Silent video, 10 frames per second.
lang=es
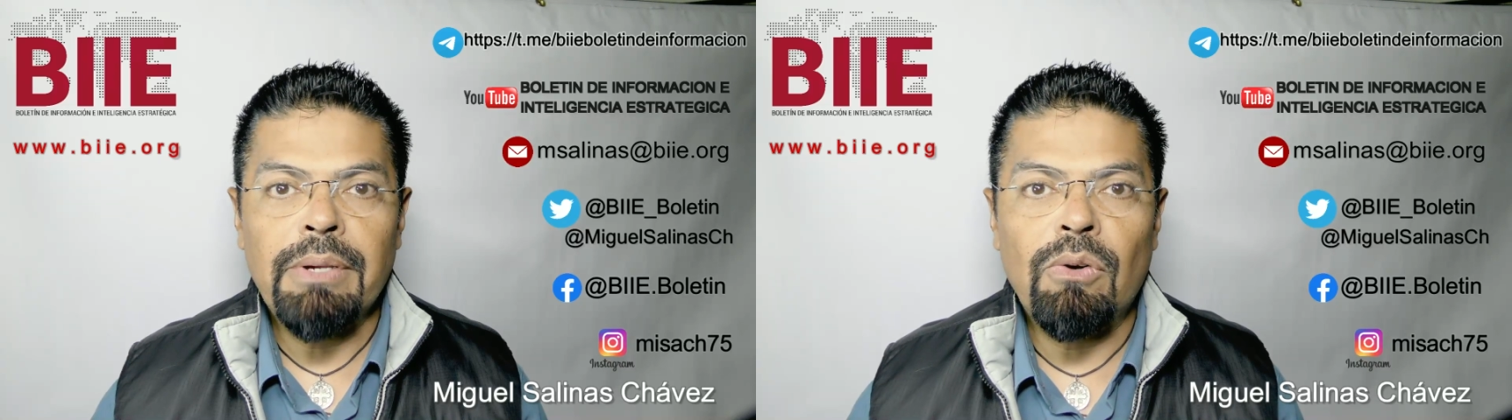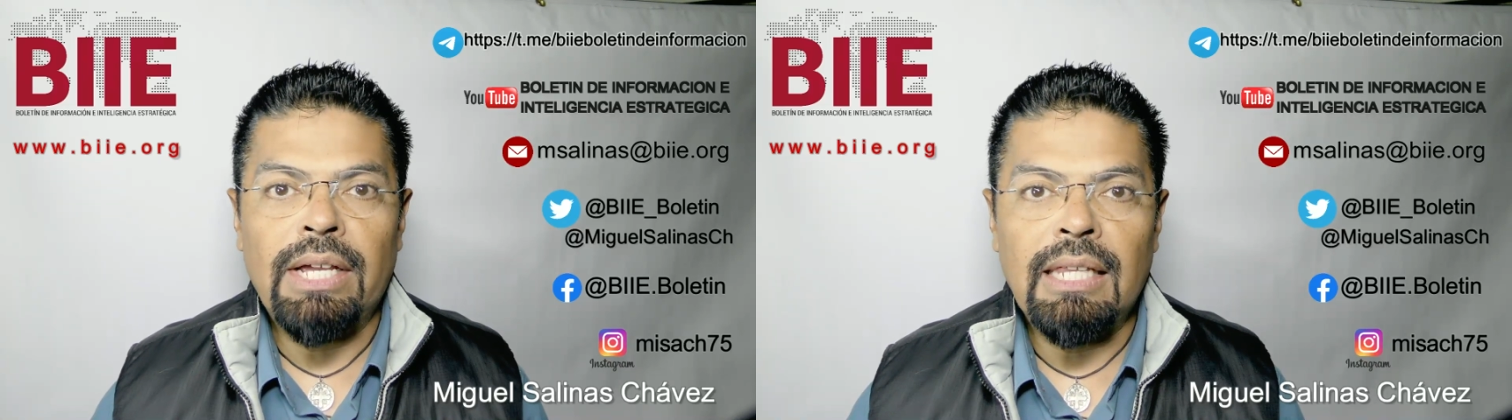
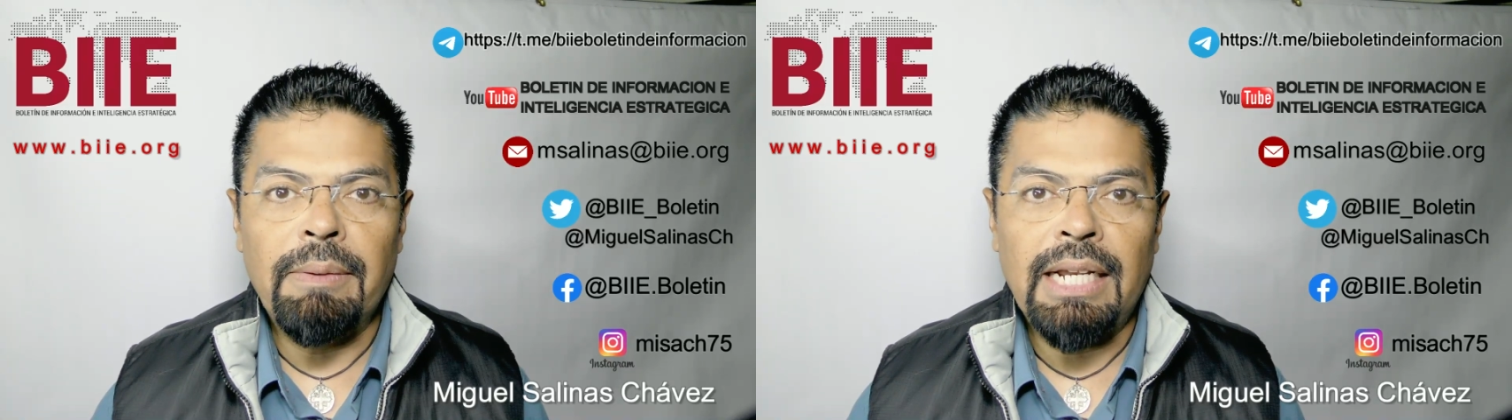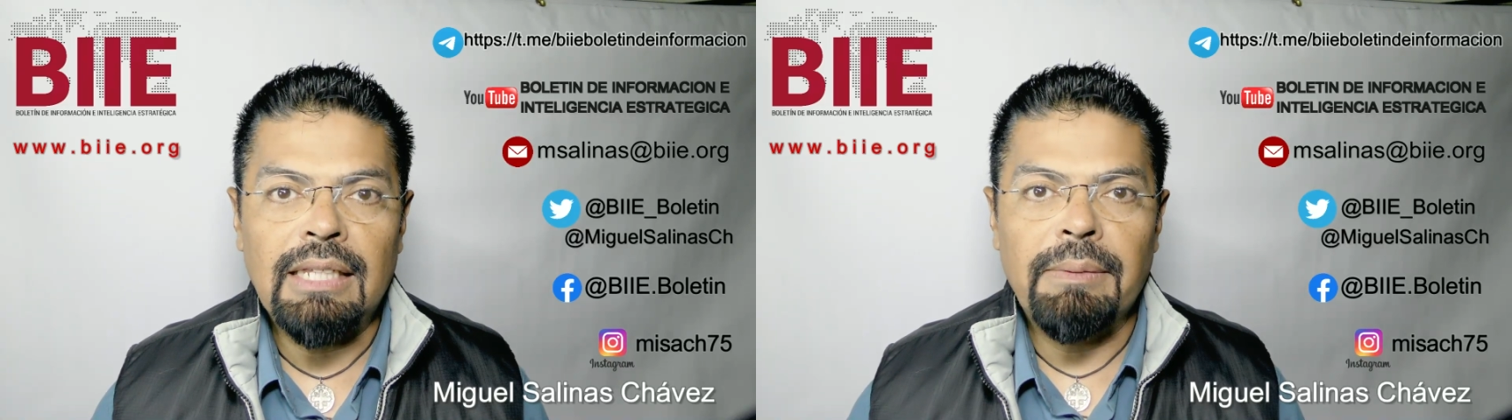pero que
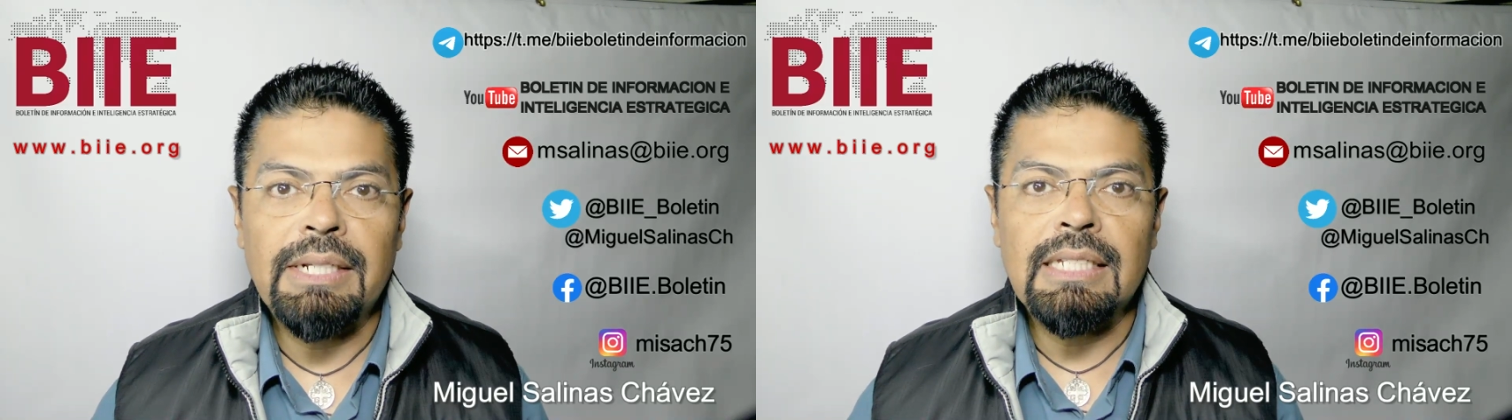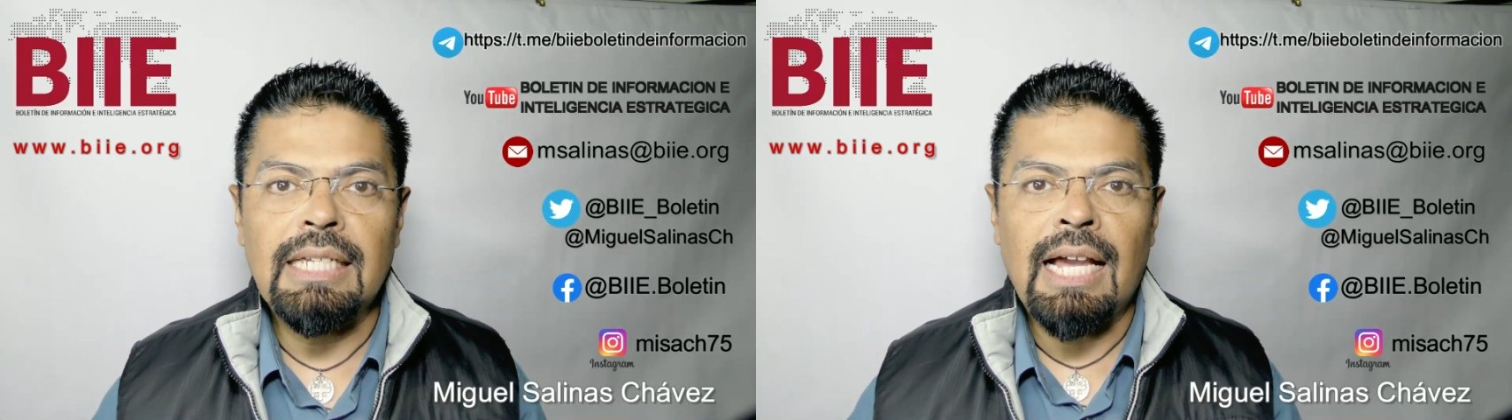deberían de
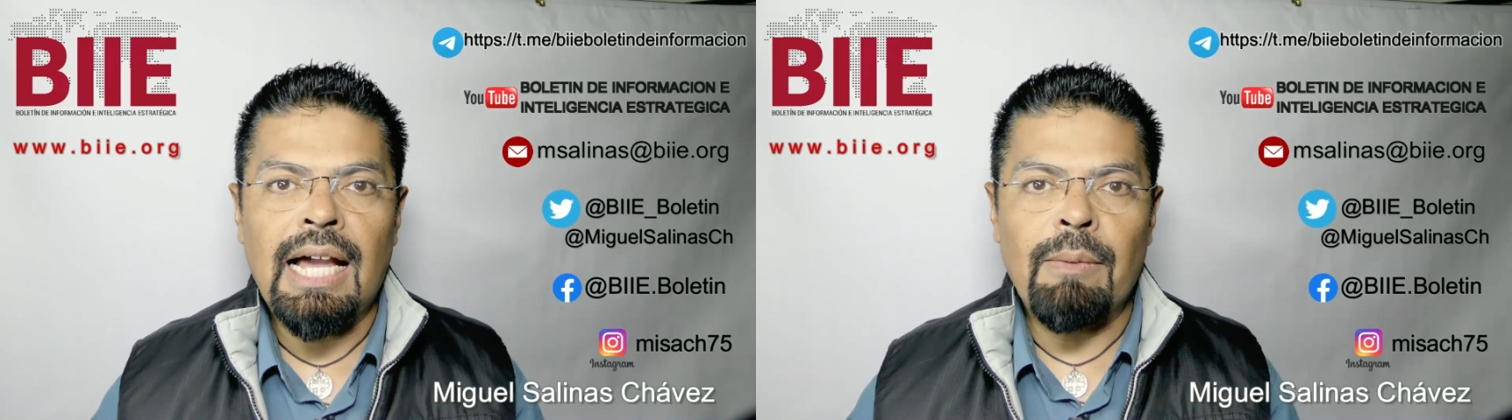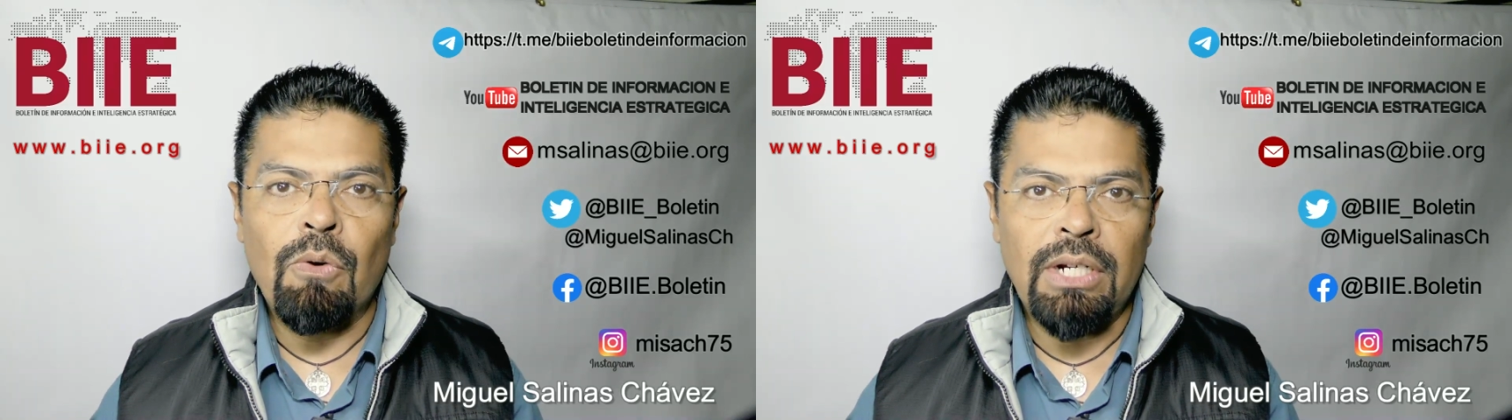haberse ya
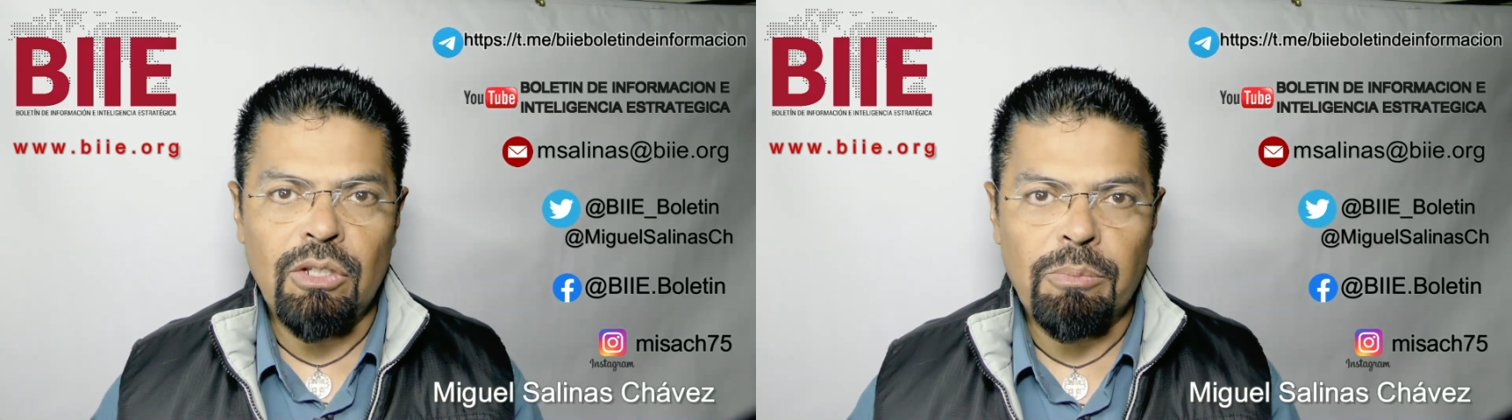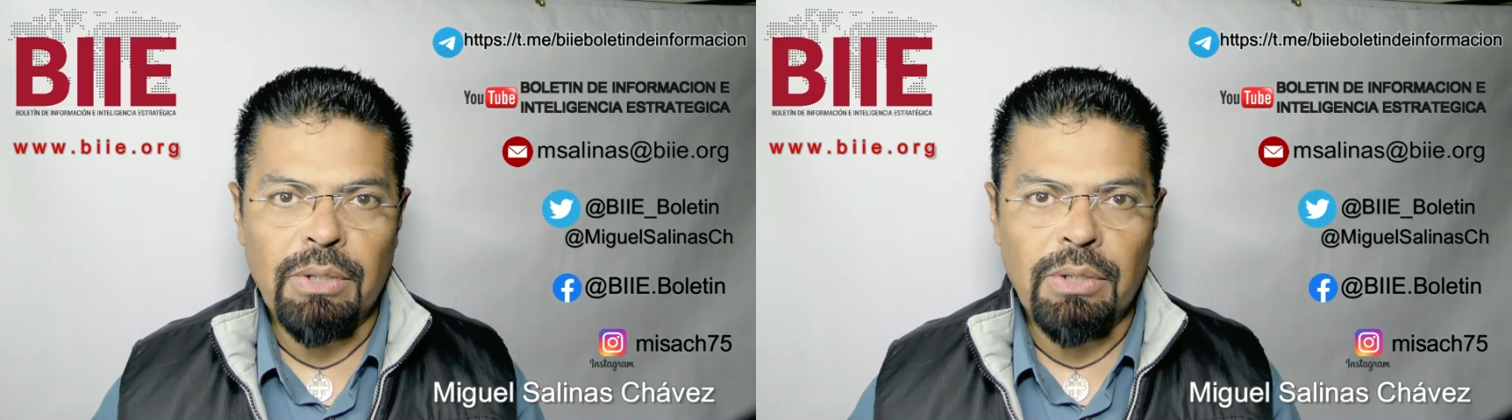abolido